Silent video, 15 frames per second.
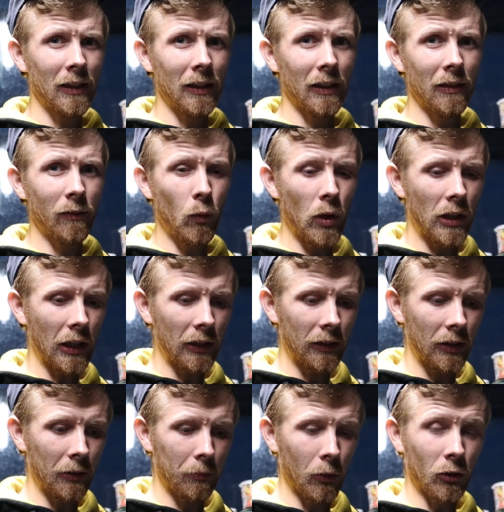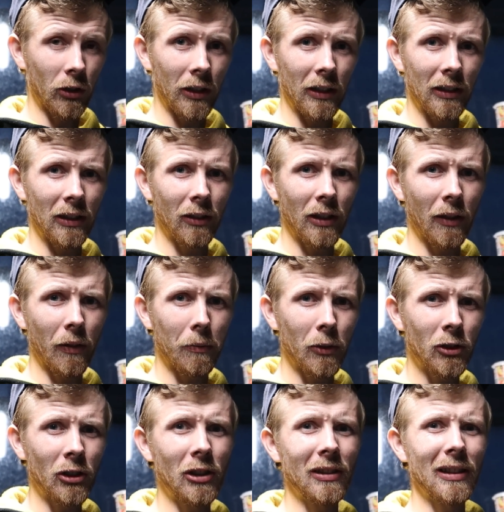E, w weekend może, no nie wiem,
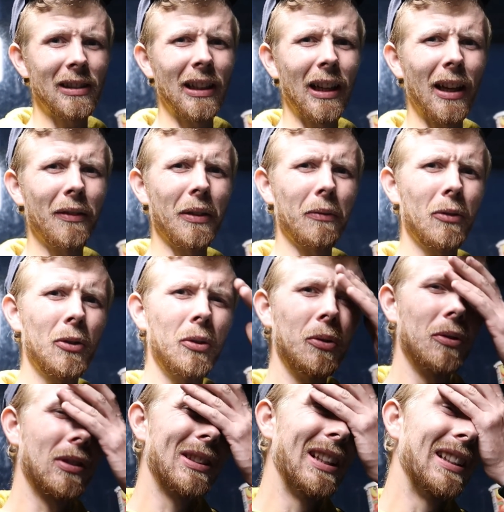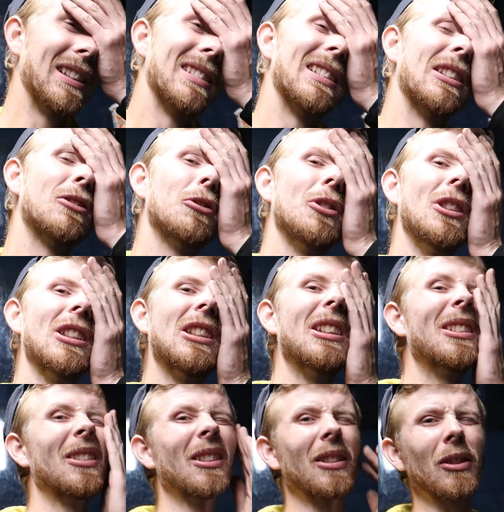jeszcze się zastanawiam, kurde, te, te
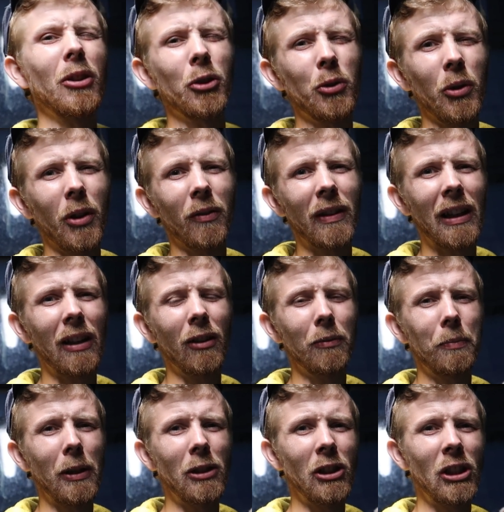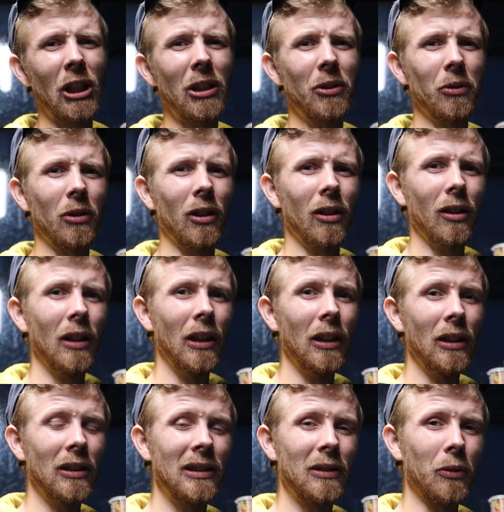czujniki to kosztują od 50 do
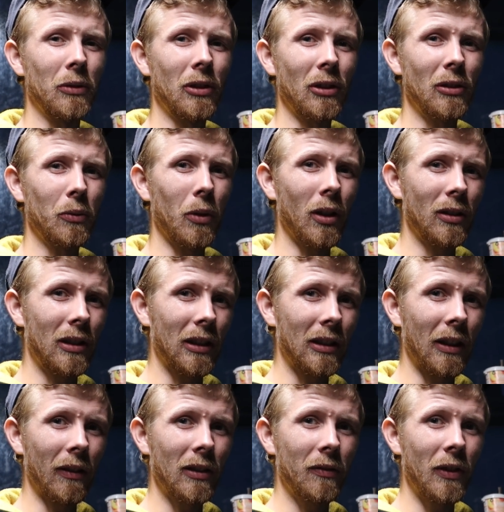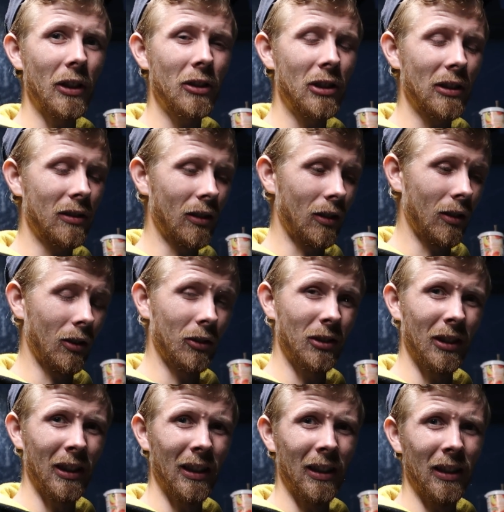100 coś złotych, nawet 200 coś